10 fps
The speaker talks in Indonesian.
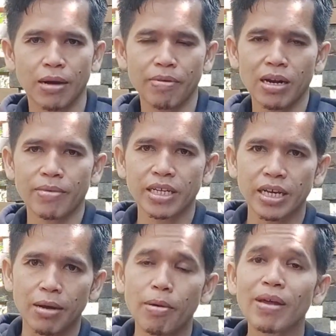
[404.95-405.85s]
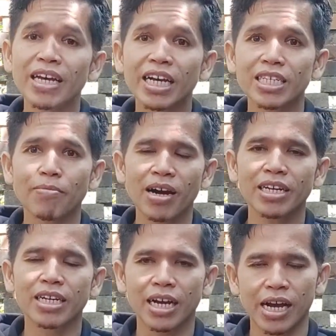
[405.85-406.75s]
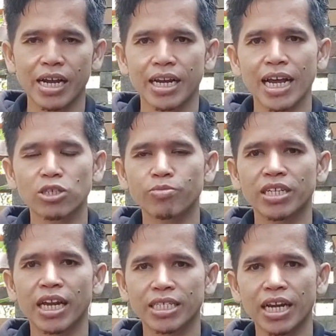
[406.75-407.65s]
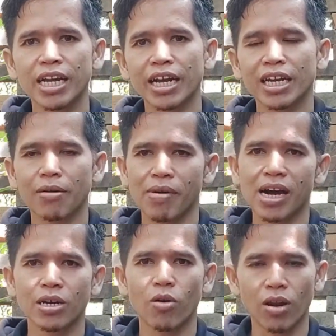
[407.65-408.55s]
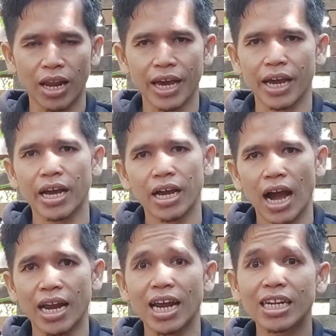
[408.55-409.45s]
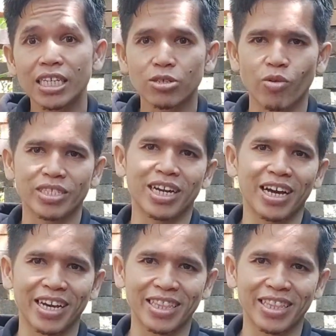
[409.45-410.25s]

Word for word: apa namanya ya memiliki kesamaan dengan asumsi dasar yang dikembangkan oleh analisis wacana